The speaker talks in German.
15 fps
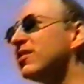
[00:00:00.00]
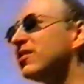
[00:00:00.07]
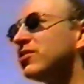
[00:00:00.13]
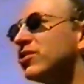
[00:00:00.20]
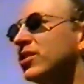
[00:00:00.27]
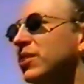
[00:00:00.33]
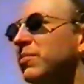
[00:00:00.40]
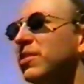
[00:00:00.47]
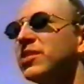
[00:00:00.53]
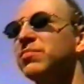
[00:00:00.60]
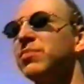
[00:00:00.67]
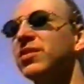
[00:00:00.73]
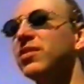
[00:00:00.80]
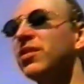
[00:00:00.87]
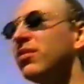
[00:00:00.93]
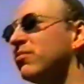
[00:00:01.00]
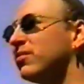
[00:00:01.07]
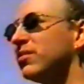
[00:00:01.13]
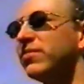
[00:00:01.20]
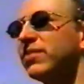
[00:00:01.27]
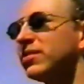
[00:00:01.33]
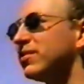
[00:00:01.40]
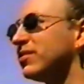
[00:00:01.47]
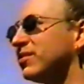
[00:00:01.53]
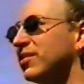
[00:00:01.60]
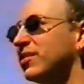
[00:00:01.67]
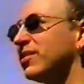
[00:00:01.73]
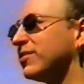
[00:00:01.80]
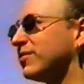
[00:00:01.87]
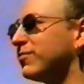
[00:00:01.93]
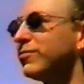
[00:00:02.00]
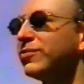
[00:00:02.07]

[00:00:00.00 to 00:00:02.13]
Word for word: dann steht man erstmal da und was ist denn jetzt?